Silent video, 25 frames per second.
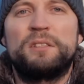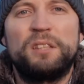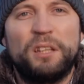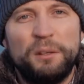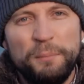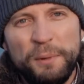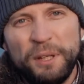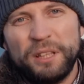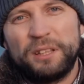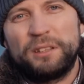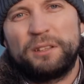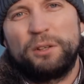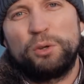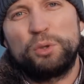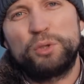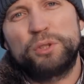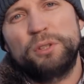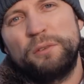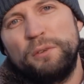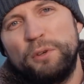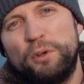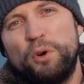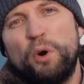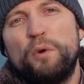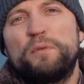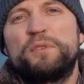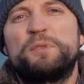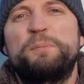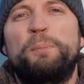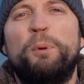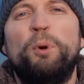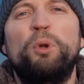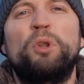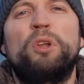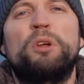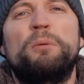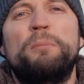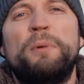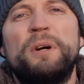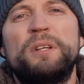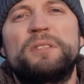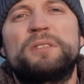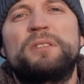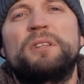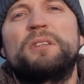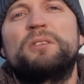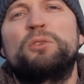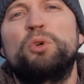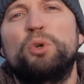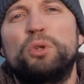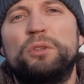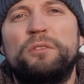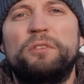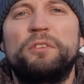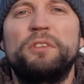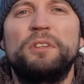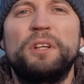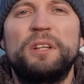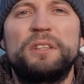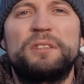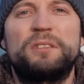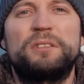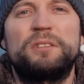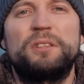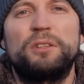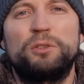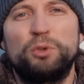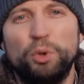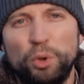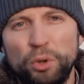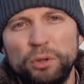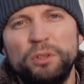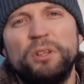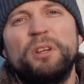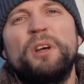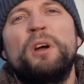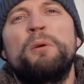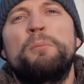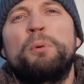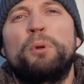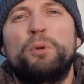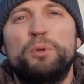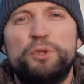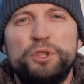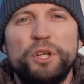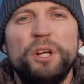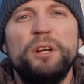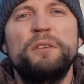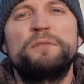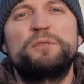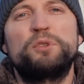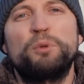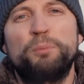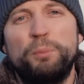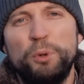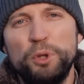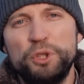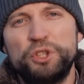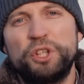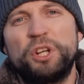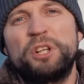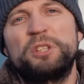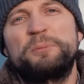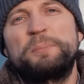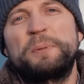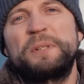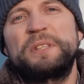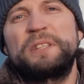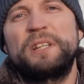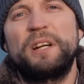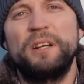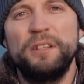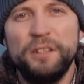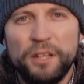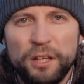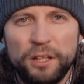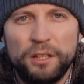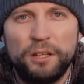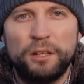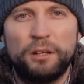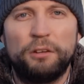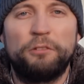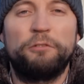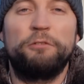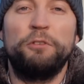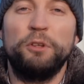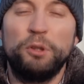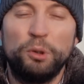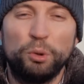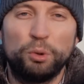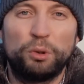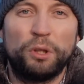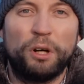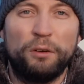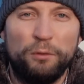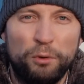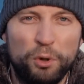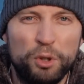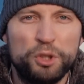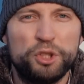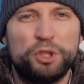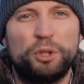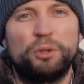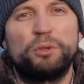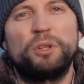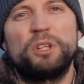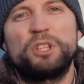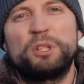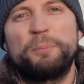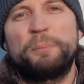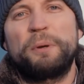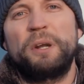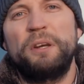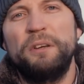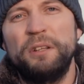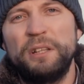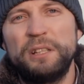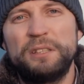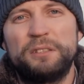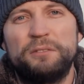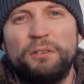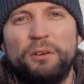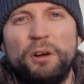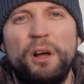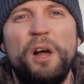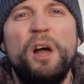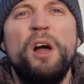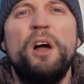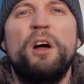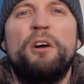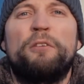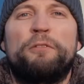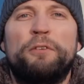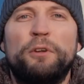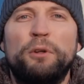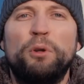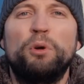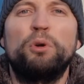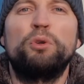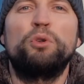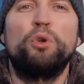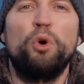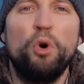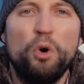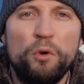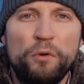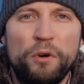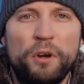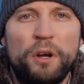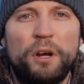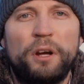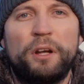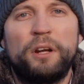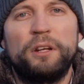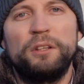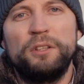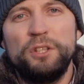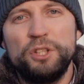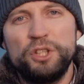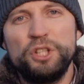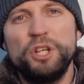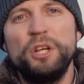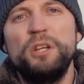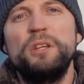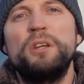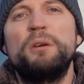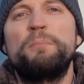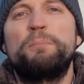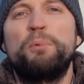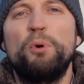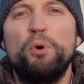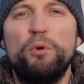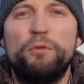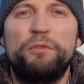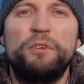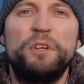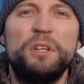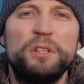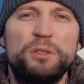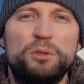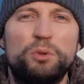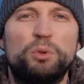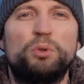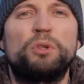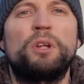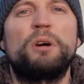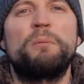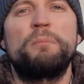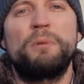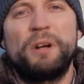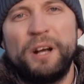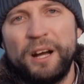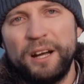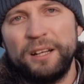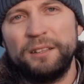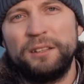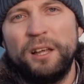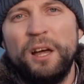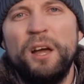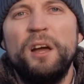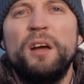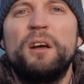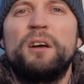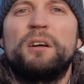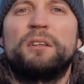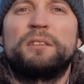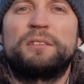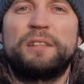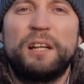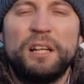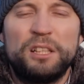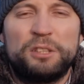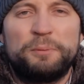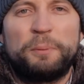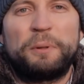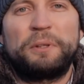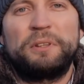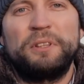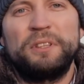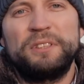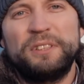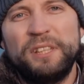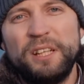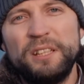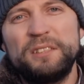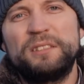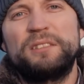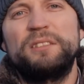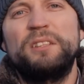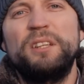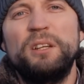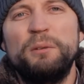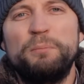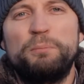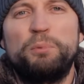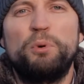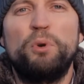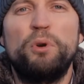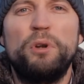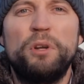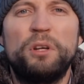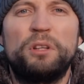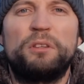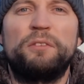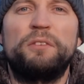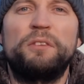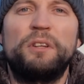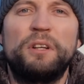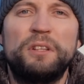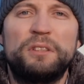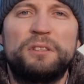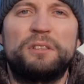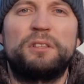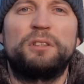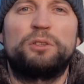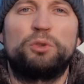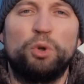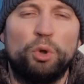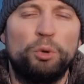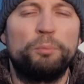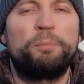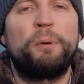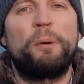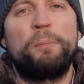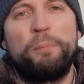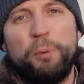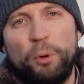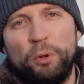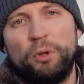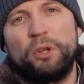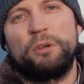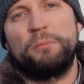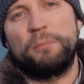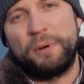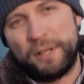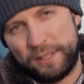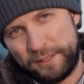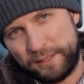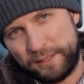Сегмент грузовиков с полной массой до 12 тонн получает все больше распространения ввиду того, что наше правительство ввело новые ограничения по въезду на МКАД транспортных средств не более 12 тонн по полной